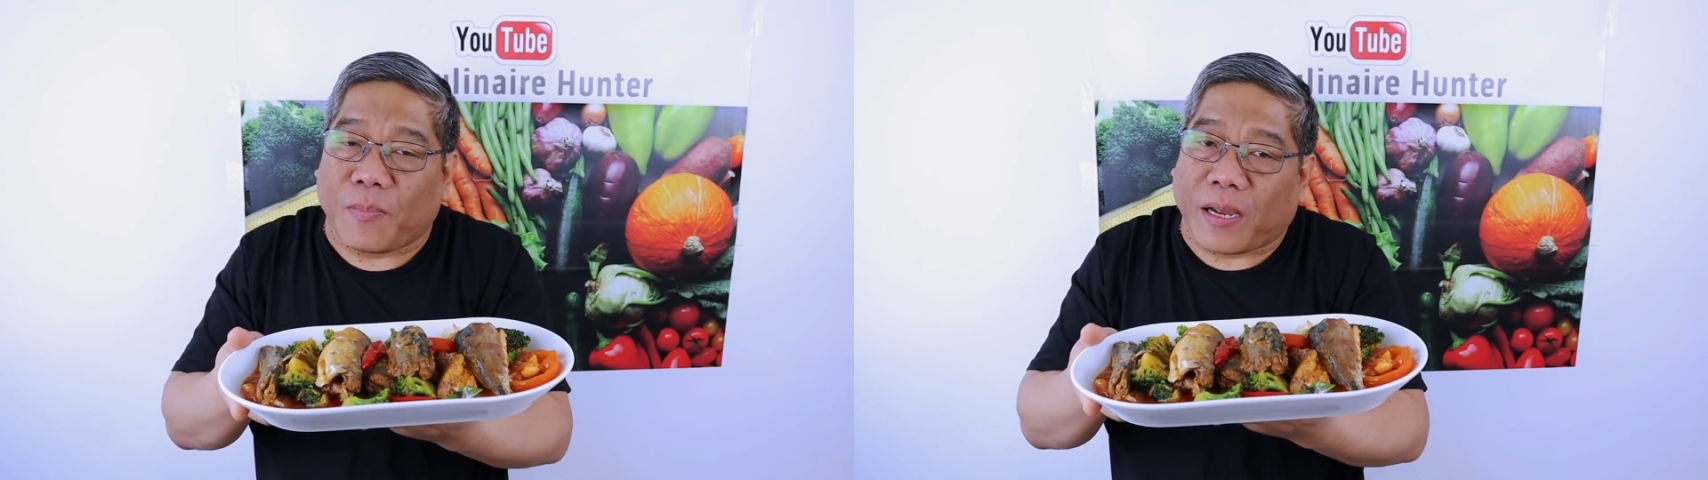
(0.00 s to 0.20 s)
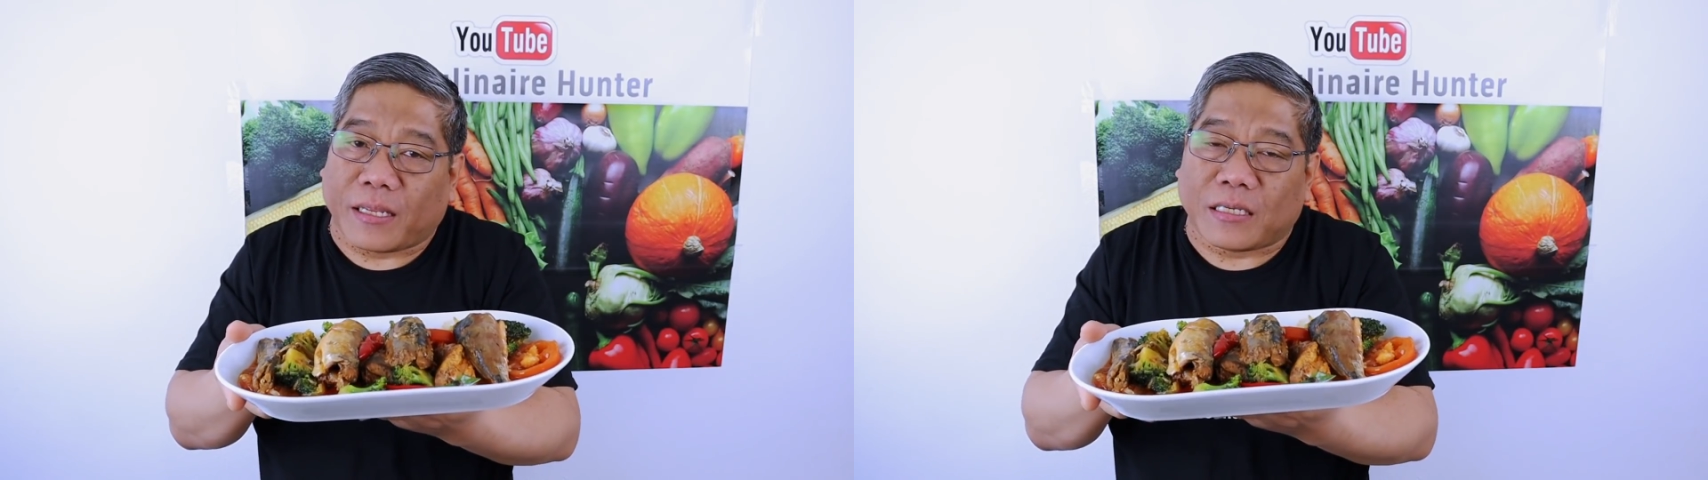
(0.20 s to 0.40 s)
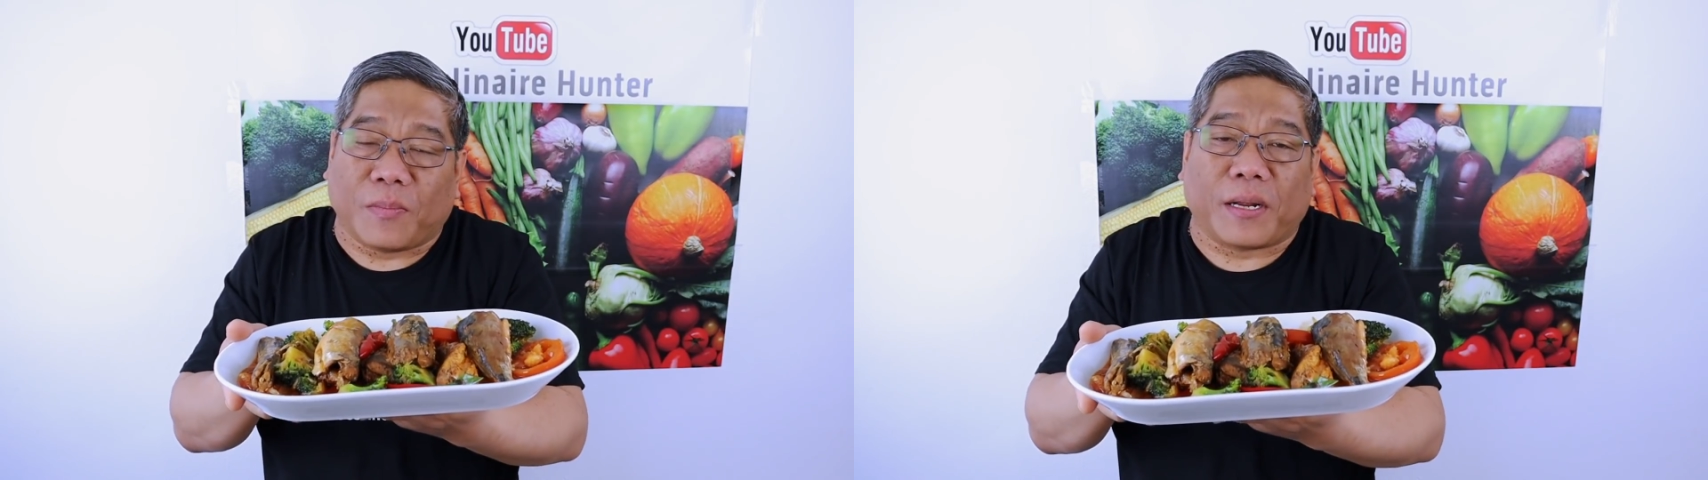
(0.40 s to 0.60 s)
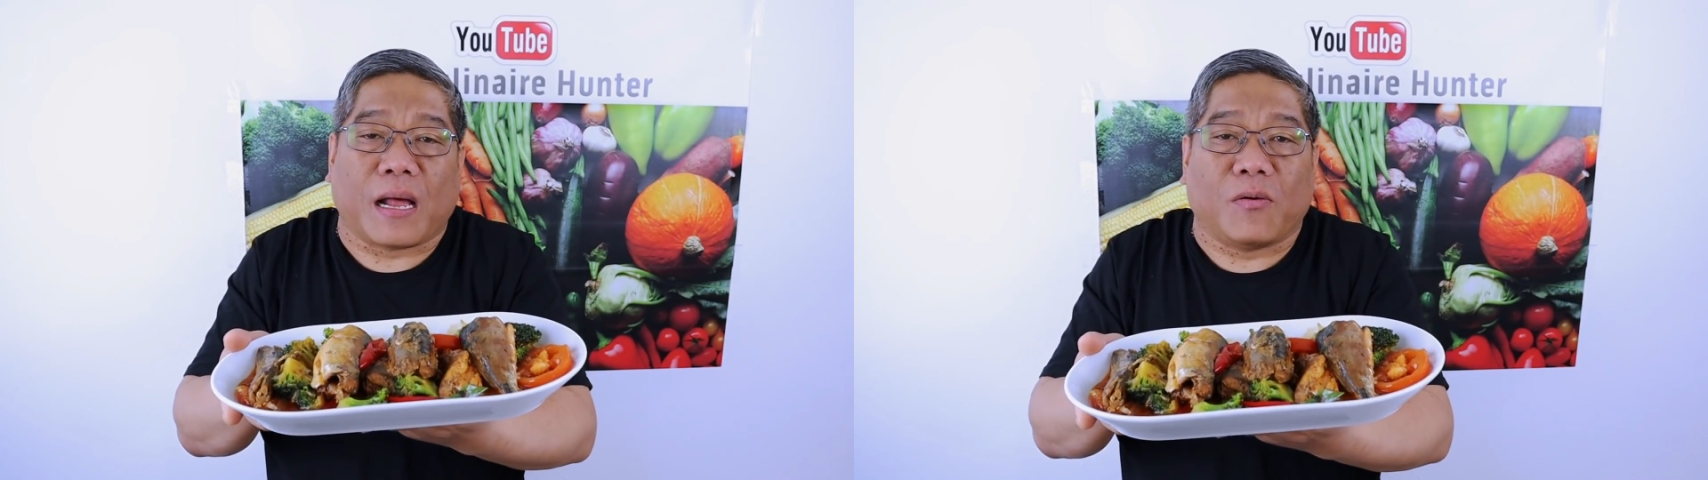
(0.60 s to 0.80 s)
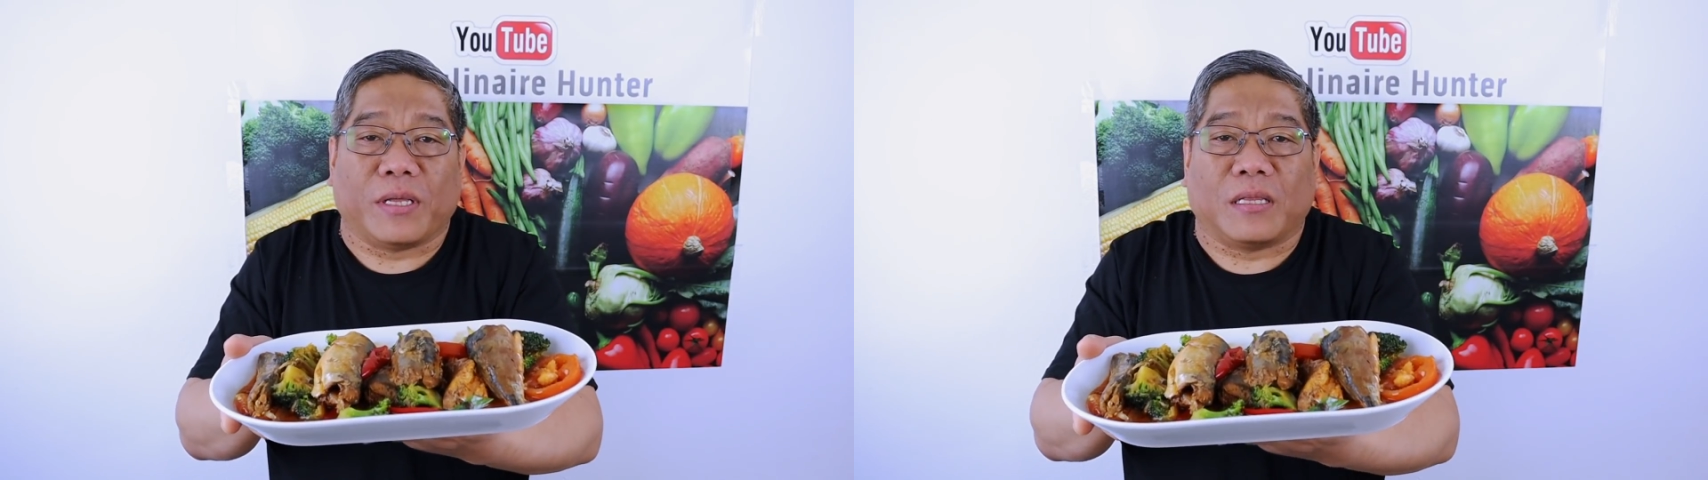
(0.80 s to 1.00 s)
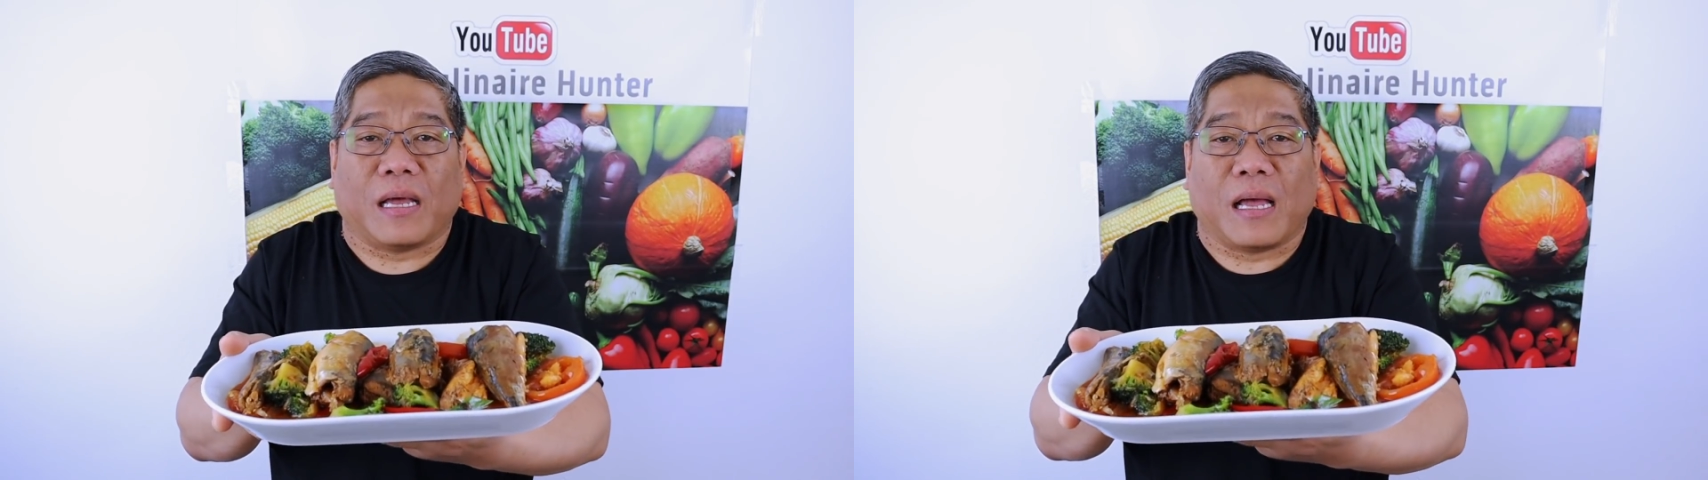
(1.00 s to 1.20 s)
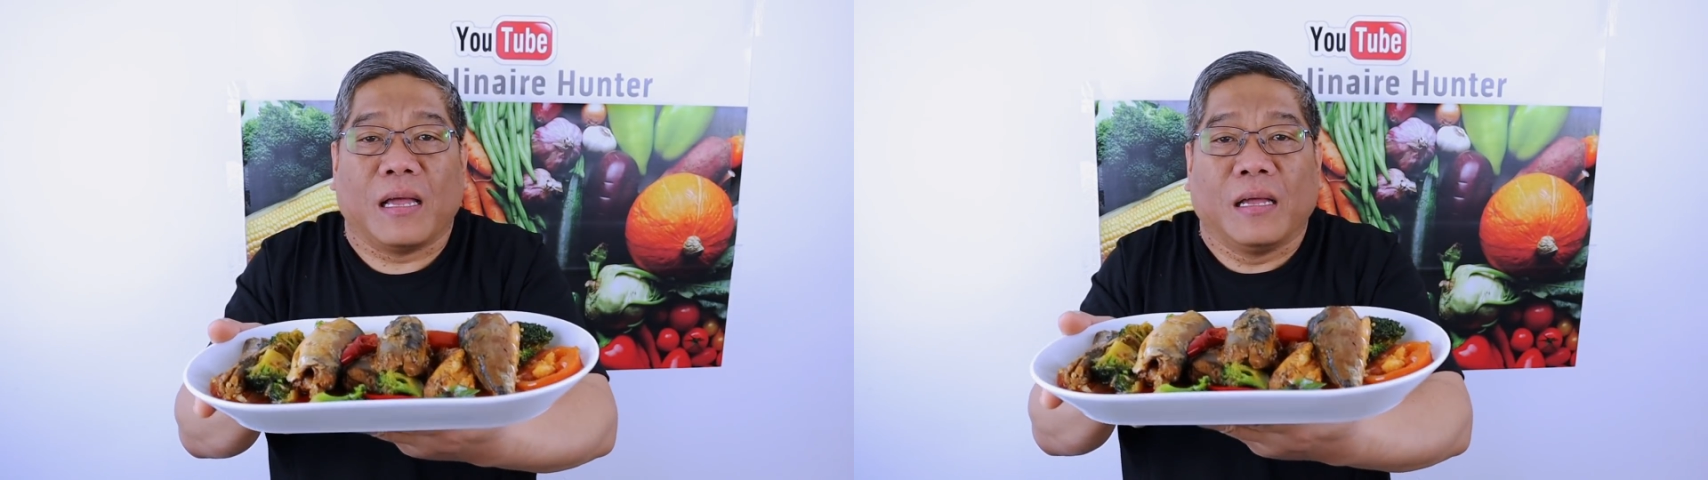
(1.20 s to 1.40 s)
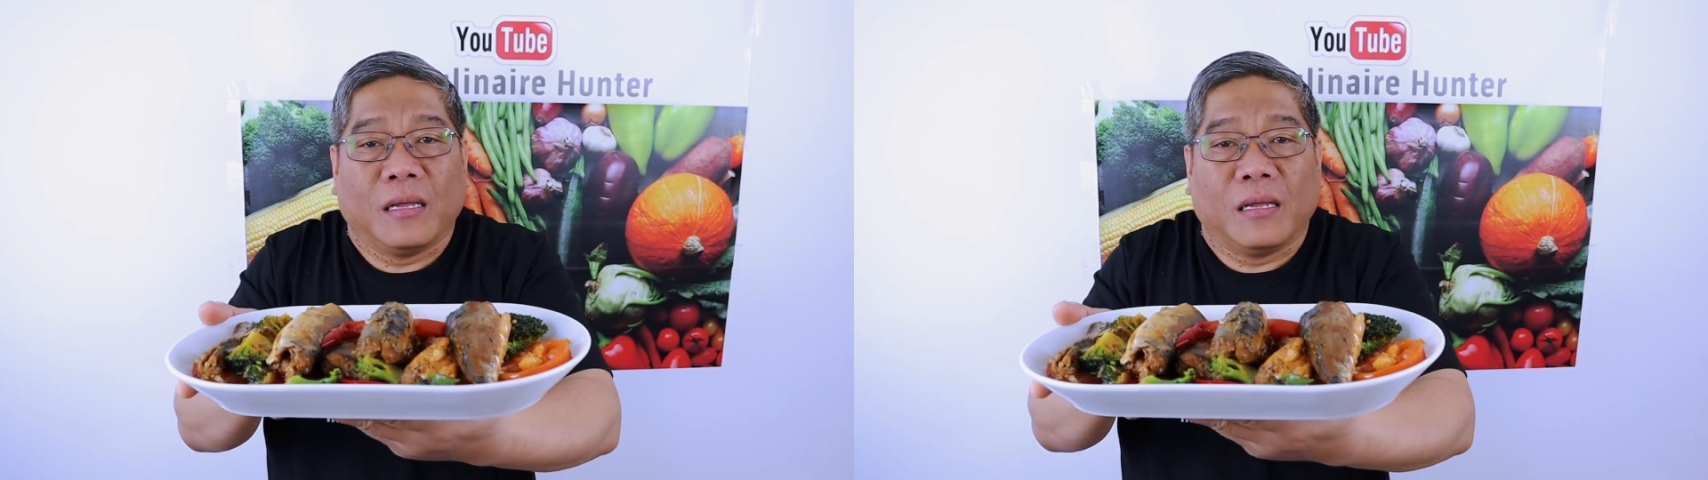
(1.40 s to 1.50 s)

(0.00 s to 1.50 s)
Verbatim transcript: pakai cabai rawit ya